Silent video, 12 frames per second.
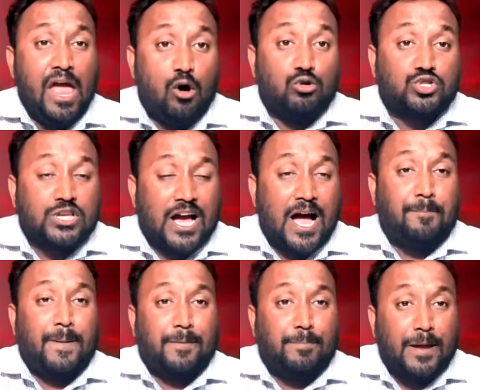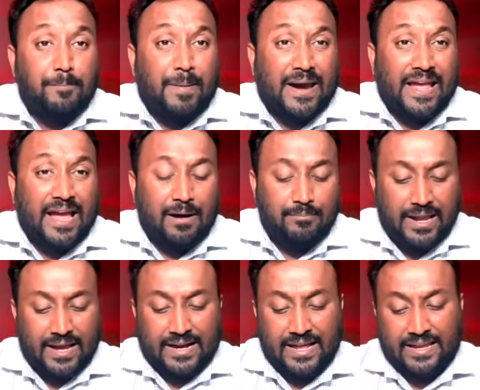उस जगह पर भी बड़े
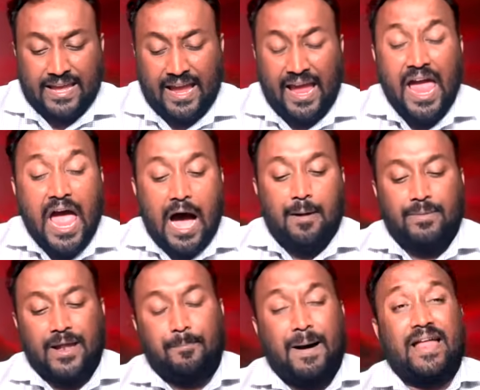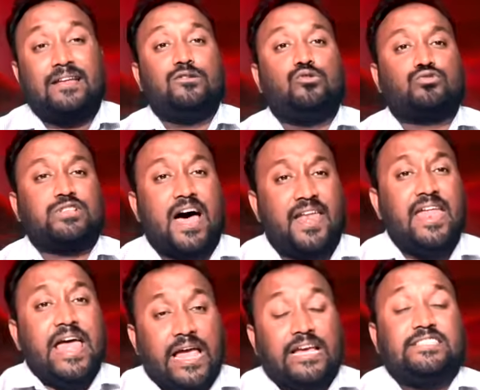हमले करके हमने भारी नुकसान
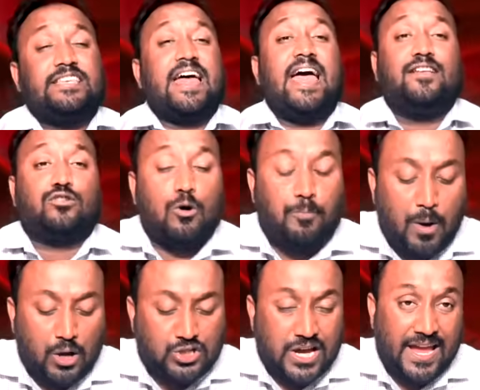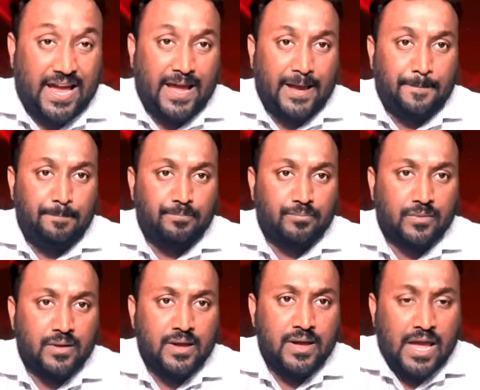इसराइल को पहुंचाया है
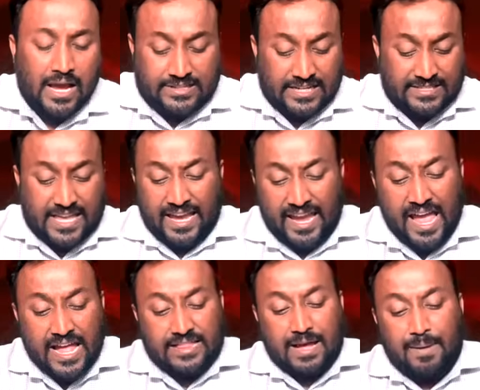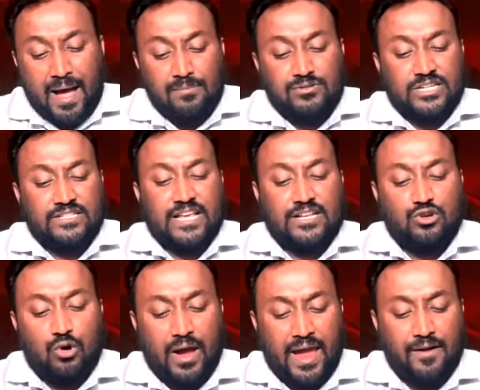जिसकी तमाम चीज़ें
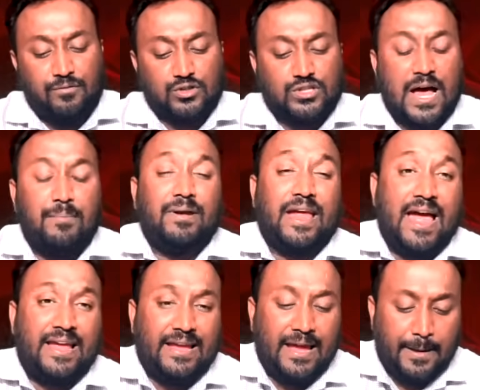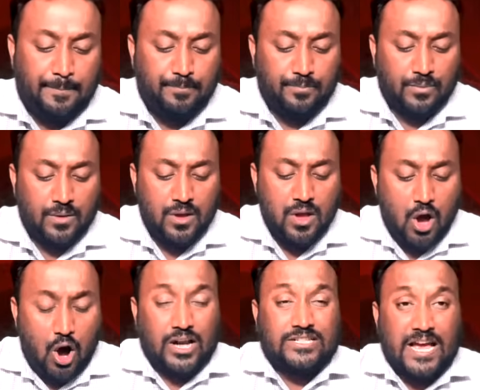जो हैं वो सामने आई हैं
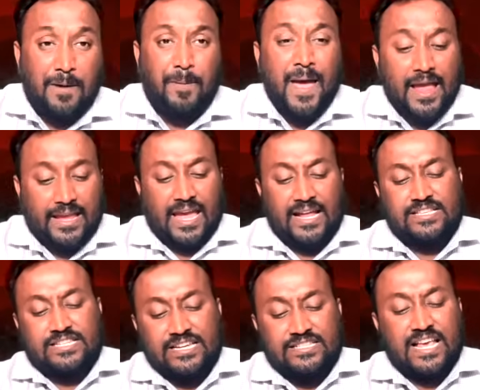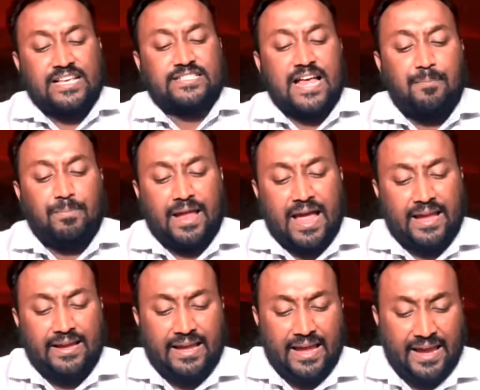और जब ये चीज़ें सामने
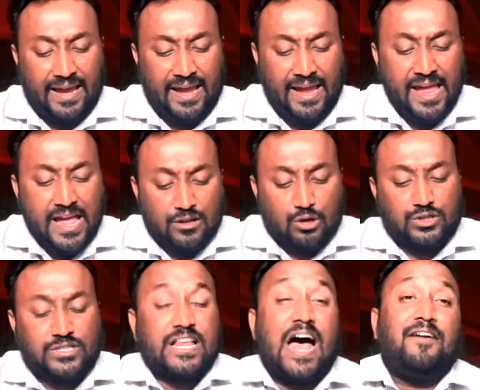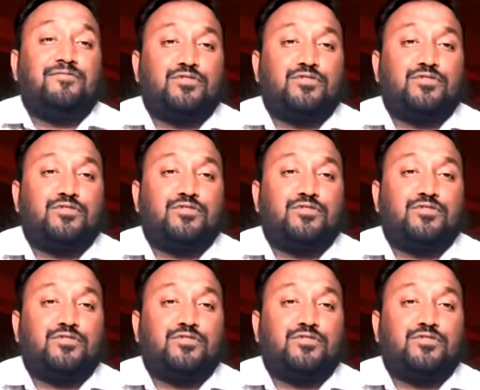आई हैं तो साफ